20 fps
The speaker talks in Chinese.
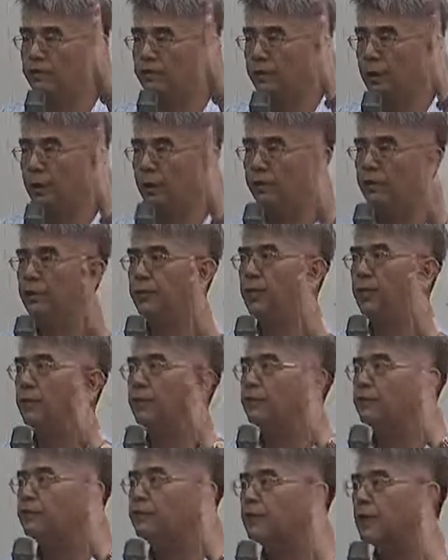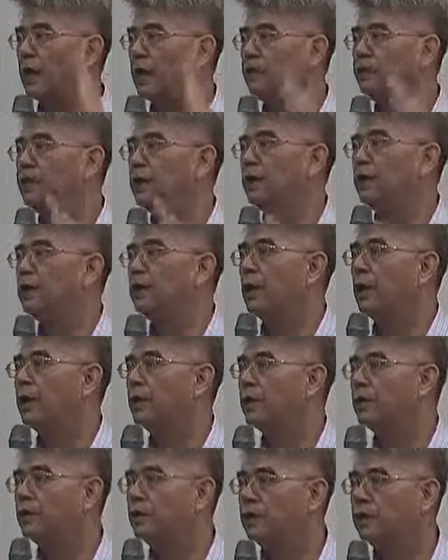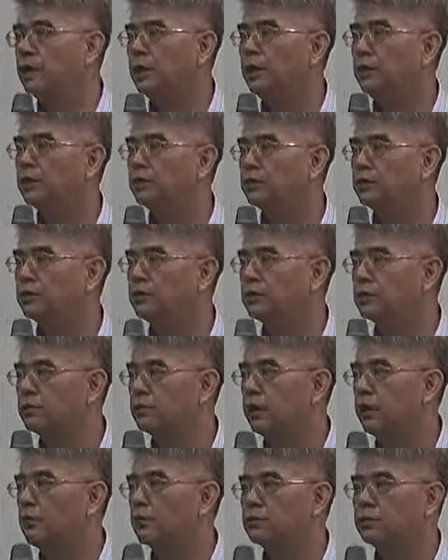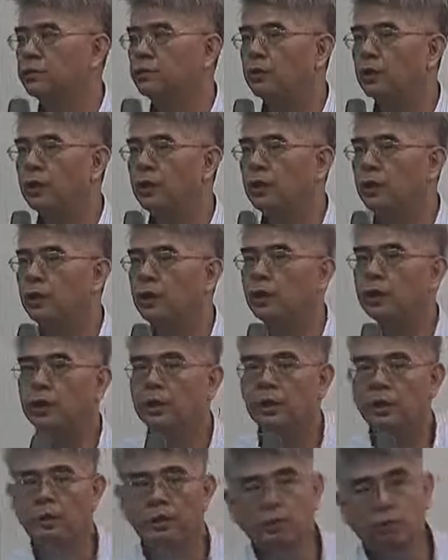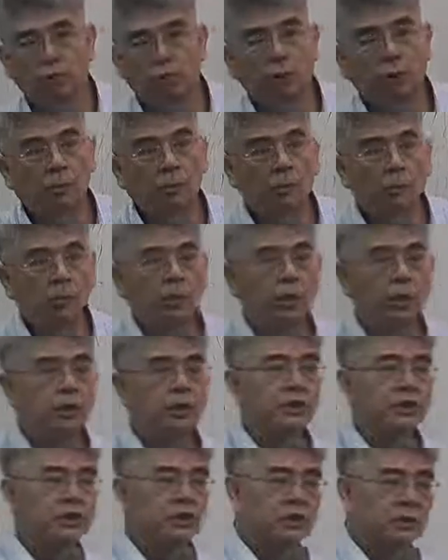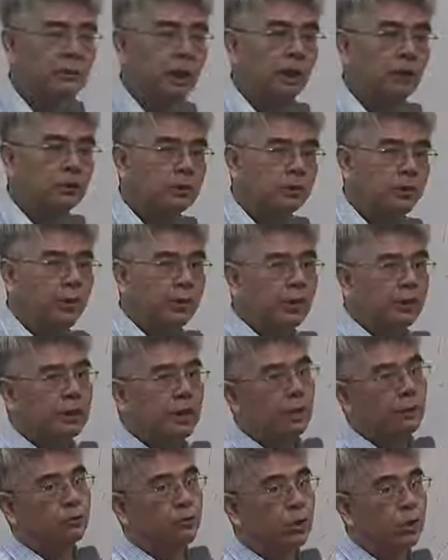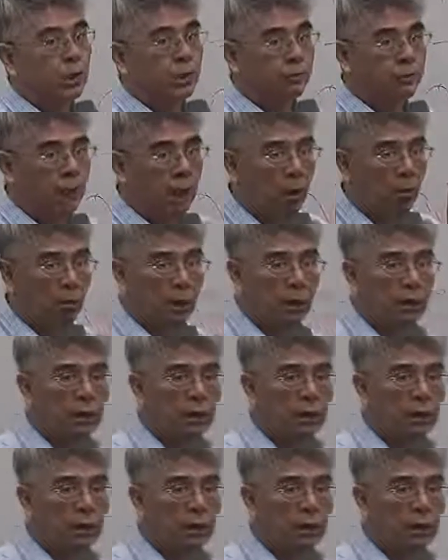一半的商店它的营业额是四百五十块。因此，我们如果以四百五十块当做一个标